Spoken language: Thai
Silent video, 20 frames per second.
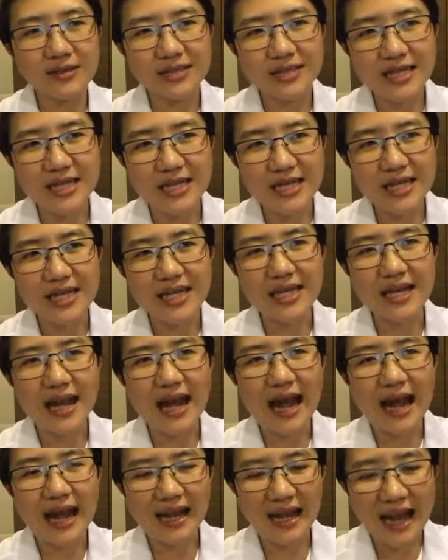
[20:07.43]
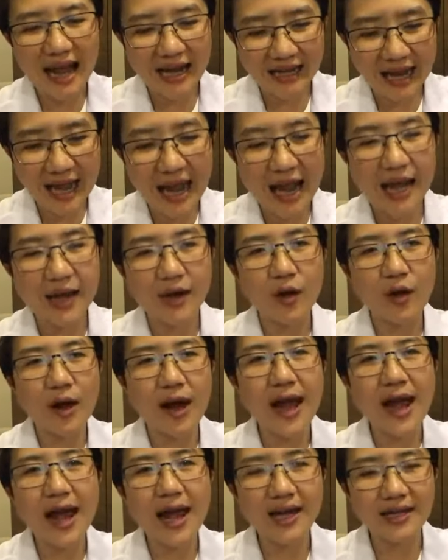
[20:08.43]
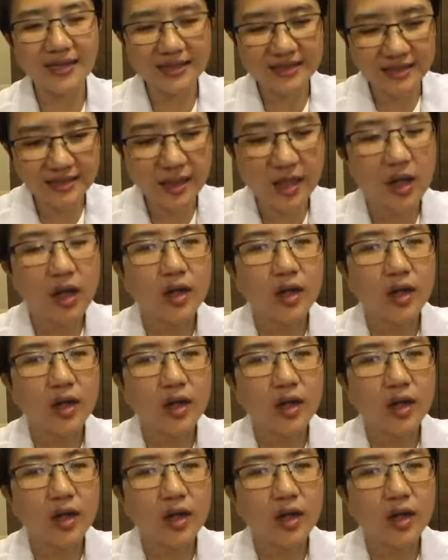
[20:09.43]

สี่กินอาหารหลากหลายข้อห้าคือ